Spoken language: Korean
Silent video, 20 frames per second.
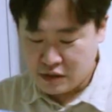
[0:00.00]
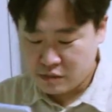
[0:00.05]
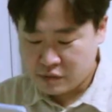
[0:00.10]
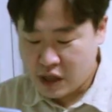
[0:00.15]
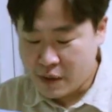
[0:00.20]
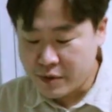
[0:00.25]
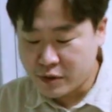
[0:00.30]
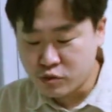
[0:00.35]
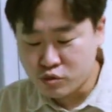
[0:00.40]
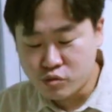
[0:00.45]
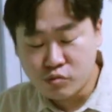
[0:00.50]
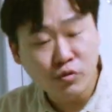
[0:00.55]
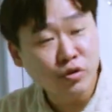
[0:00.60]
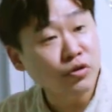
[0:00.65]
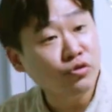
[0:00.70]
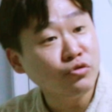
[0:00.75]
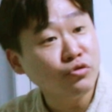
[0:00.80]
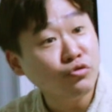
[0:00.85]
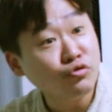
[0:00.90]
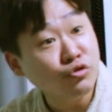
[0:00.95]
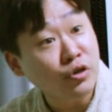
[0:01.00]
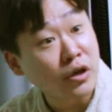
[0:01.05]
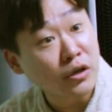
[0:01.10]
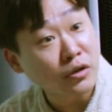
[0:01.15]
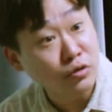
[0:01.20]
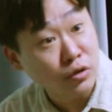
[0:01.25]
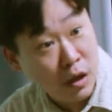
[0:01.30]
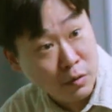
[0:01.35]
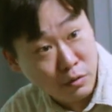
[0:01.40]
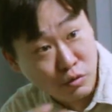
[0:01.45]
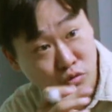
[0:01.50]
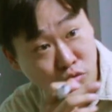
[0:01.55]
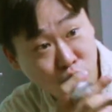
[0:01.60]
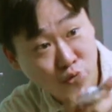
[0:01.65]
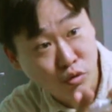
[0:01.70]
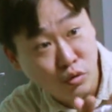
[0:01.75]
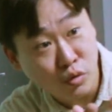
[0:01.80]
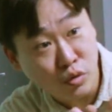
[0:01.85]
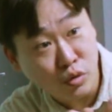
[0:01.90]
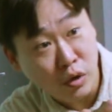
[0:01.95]
대마도 정보는 누가 아는 거? 대마도
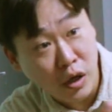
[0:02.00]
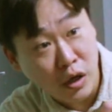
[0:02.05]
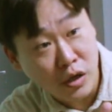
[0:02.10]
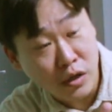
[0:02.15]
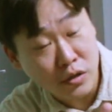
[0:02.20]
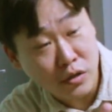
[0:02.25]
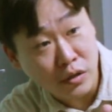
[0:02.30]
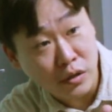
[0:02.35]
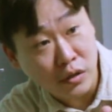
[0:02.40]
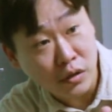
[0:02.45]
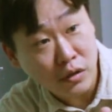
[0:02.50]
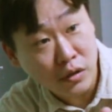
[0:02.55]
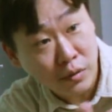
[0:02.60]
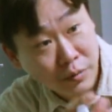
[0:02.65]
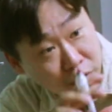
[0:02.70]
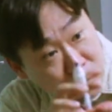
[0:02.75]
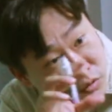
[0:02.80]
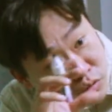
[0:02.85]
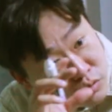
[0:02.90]
정보는 이건 알아야지. 대마도